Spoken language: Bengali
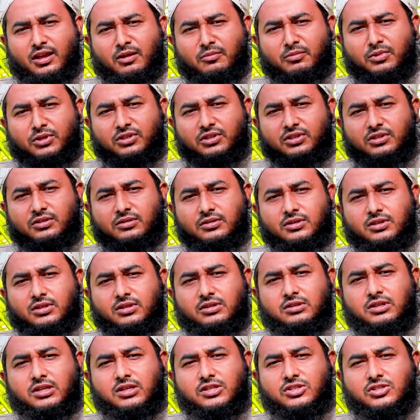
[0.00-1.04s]
আমাদের
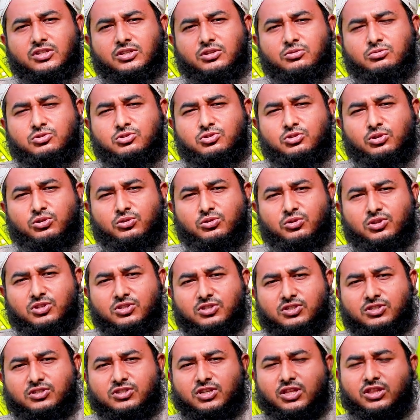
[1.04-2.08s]
দেশকে উজ্জ্বল
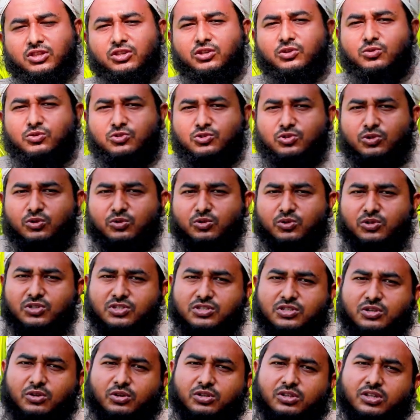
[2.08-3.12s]
করেছে জাতিকে উজ্জ্বল
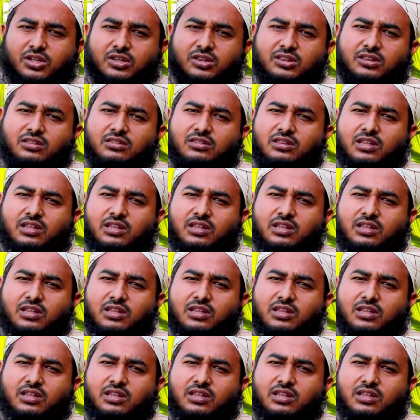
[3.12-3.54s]
করেছে অর্থাৎ